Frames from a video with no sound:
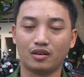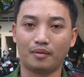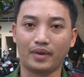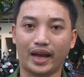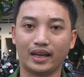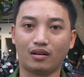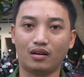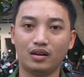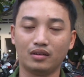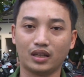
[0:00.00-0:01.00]
hôm nay
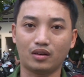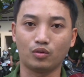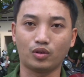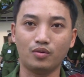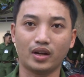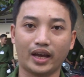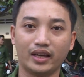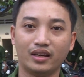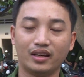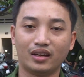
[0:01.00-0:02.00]
có các cô chú ở
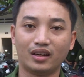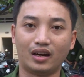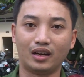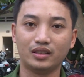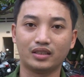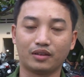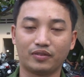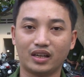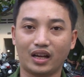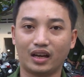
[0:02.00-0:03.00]
đây ở dưới Trà
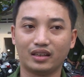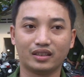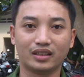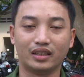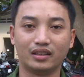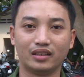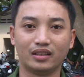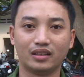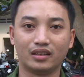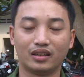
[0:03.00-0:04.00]
Vinh lên
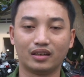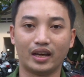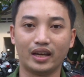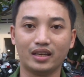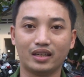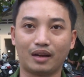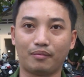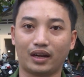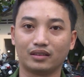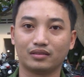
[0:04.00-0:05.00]
thì để
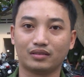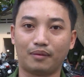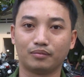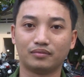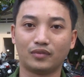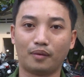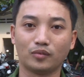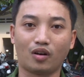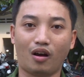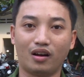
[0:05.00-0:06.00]
gặp mặt thăm
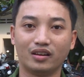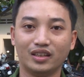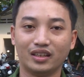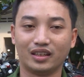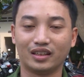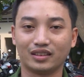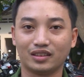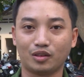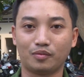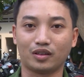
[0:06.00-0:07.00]
nom tụi con, thì
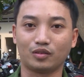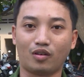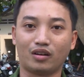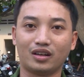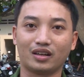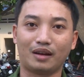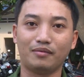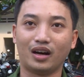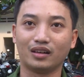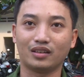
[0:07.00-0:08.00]
nói chung là tụi con rất là
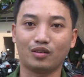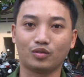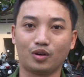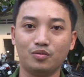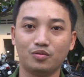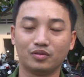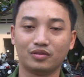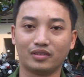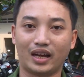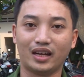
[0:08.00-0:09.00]
cảm ơn các cô chú
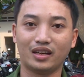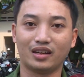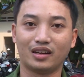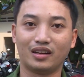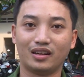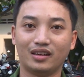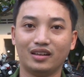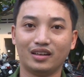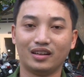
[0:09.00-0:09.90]
đã